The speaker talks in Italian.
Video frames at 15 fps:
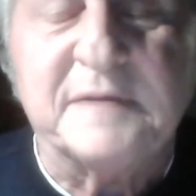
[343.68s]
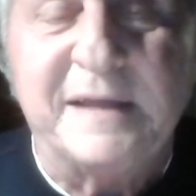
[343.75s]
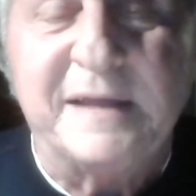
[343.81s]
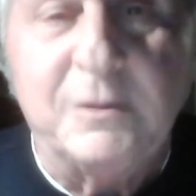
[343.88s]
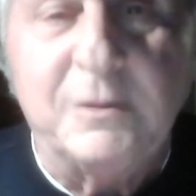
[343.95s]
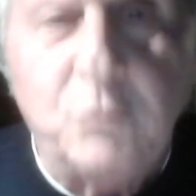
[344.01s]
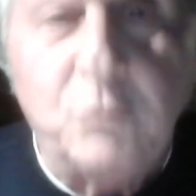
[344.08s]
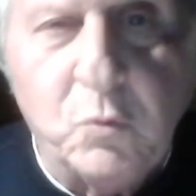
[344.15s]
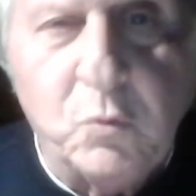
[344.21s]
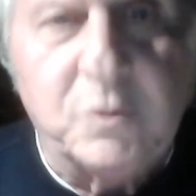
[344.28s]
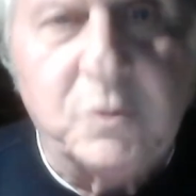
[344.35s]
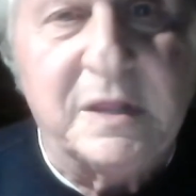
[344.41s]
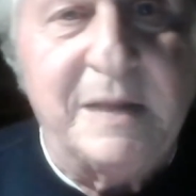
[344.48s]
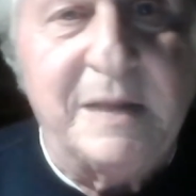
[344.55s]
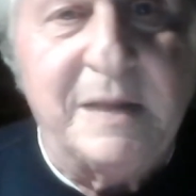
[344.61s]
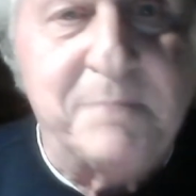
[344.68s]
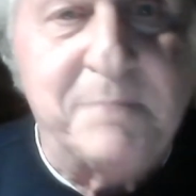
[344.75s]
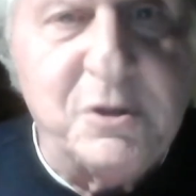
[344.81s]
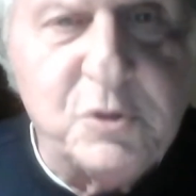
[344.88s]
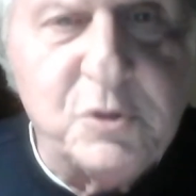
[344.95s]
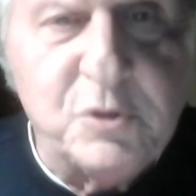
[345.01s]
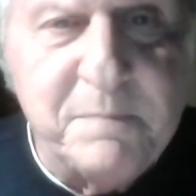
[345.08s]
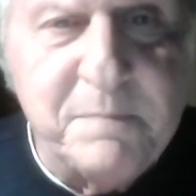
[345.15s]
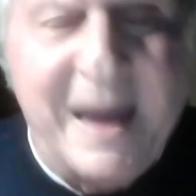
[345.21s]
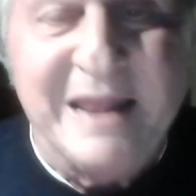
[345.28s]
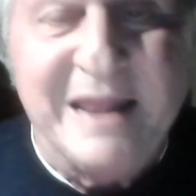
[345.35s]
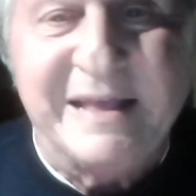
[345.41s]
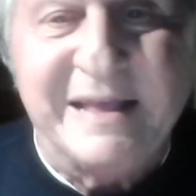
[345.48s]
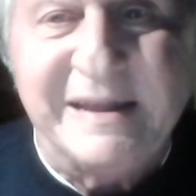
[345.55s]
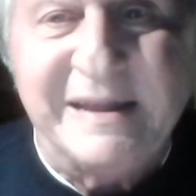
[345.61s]
che tutte le
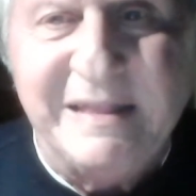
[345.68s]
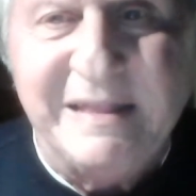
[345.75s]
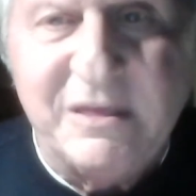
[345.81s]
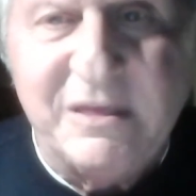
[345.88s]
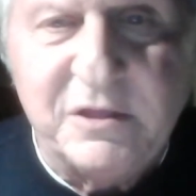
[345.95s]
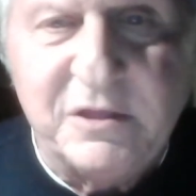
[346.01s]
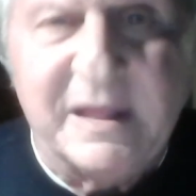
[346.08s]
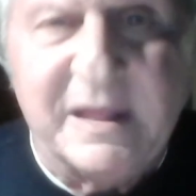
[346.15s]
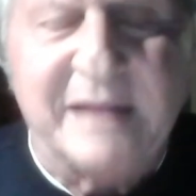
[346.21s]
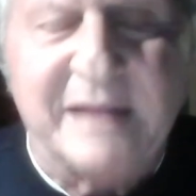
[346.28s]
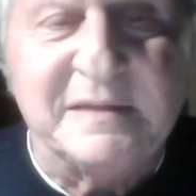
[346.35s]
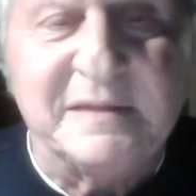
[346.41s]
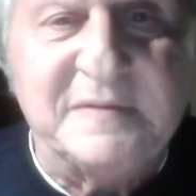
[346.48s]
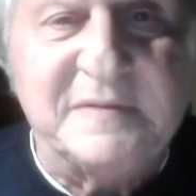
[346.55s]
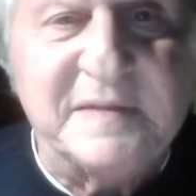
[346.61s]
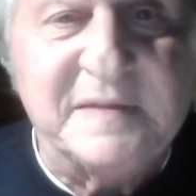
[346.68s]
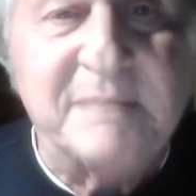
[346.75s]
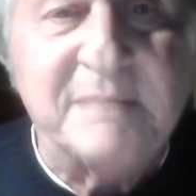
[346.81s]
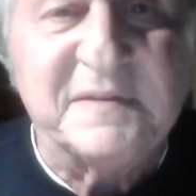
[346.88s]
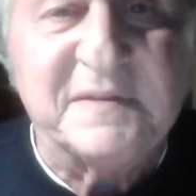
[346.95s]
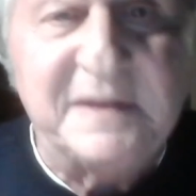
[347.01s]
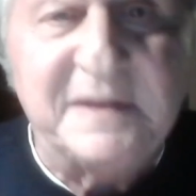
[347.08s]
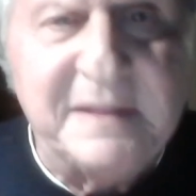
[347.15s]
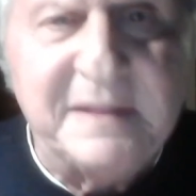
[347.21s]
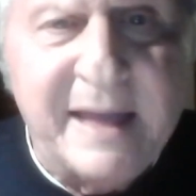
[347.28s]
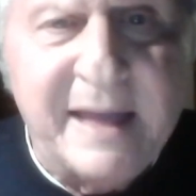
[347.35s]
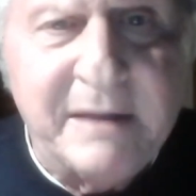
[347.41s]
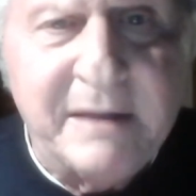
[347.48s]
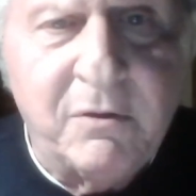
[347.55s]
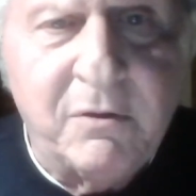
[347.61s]
principali criticità del sistema
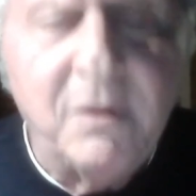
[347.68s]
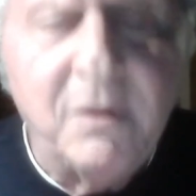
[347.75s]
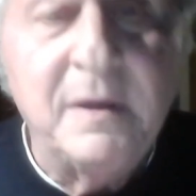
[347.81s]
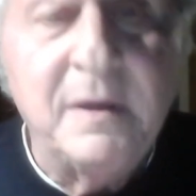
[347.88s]
sanitario